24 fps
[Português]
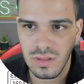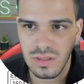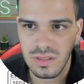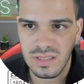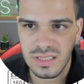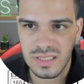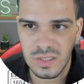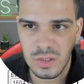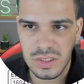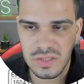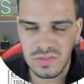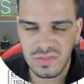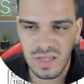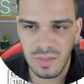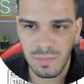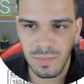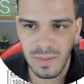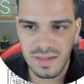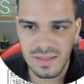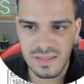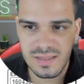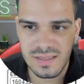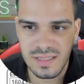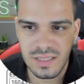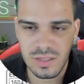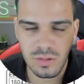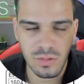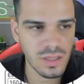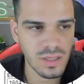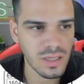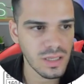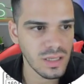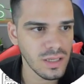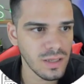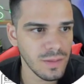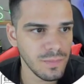Se não estiver aparecendo
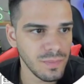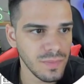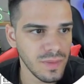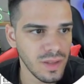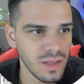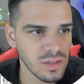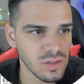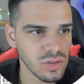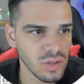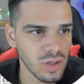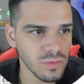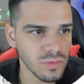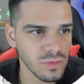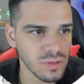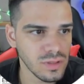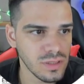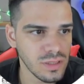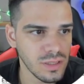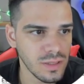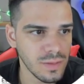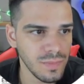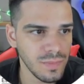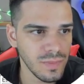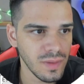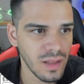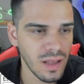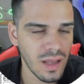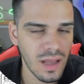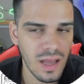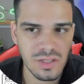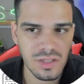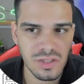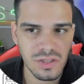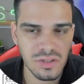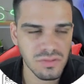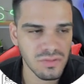aqui, é só você
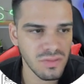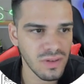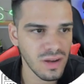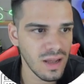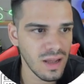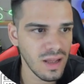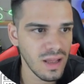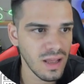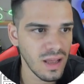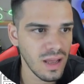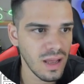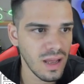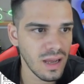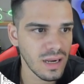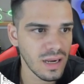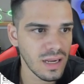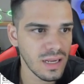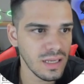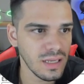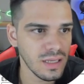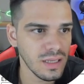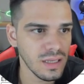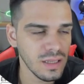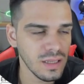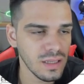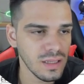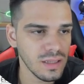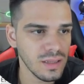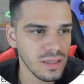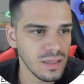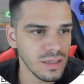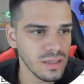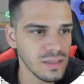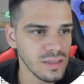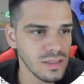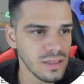ativar aqui
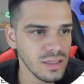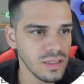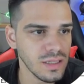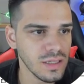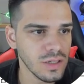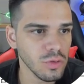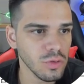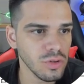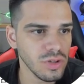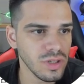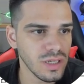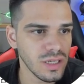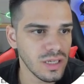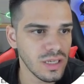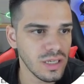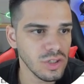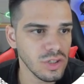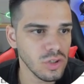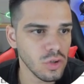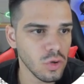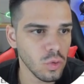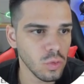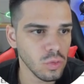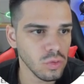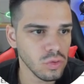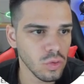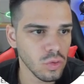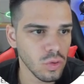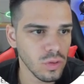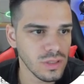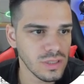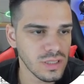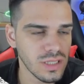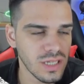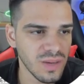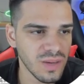nesse ícone aqui de
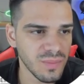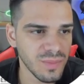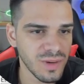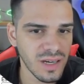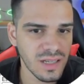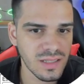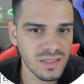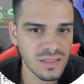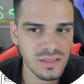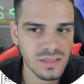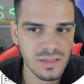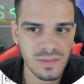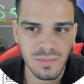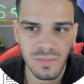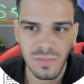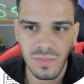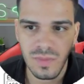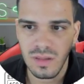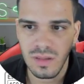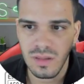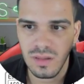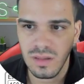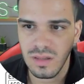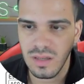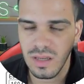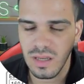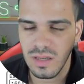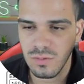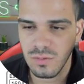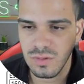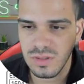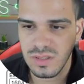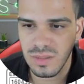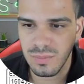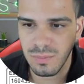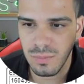controle de camadas e aí
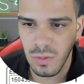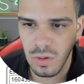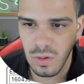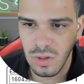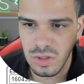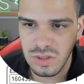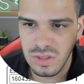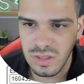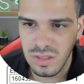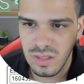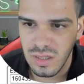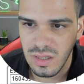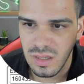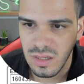você pode